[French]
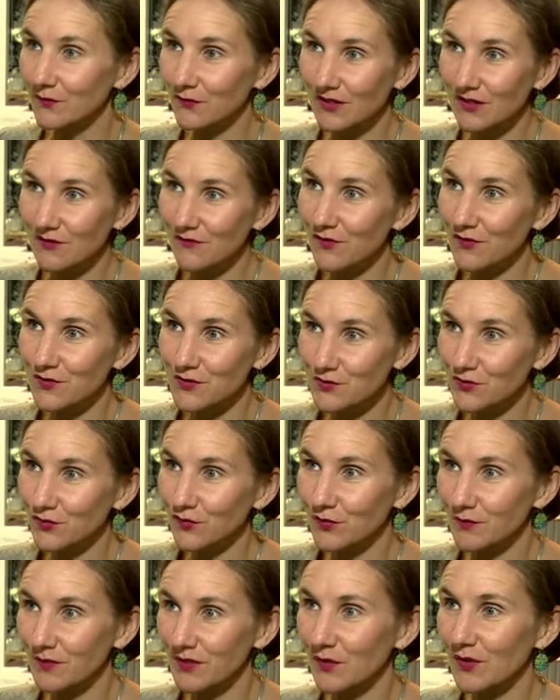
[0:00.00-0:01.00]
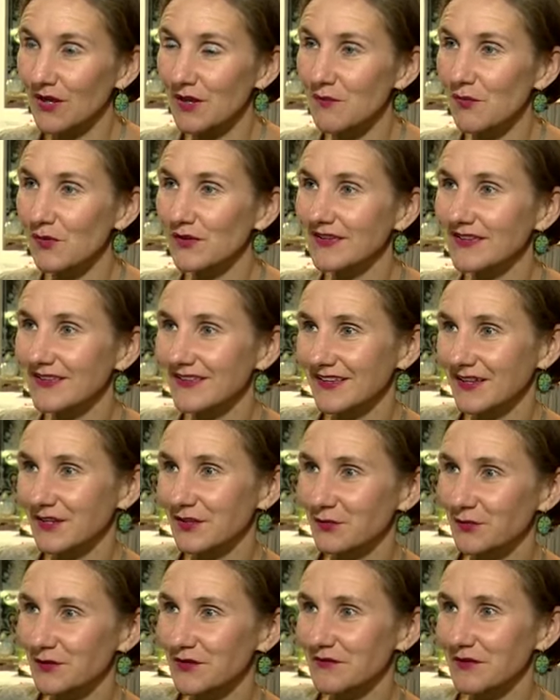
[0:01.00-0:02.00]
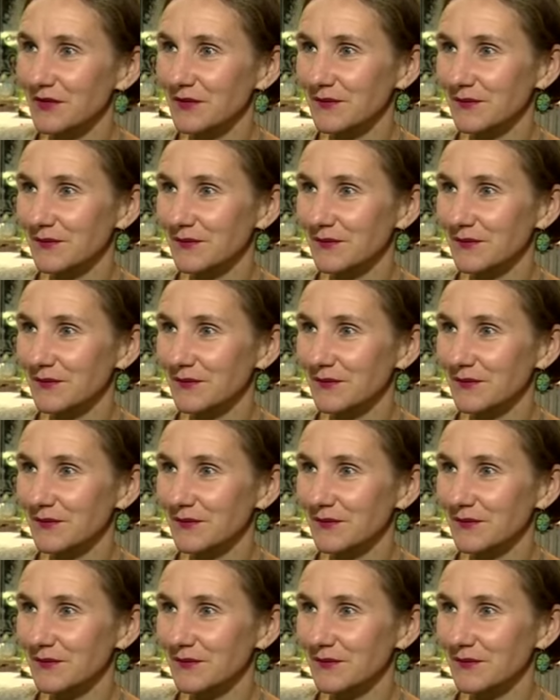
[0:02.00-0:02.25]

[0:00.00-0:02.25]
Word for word: Et donc, ils veulent juste maintenant que les politiciens suivent.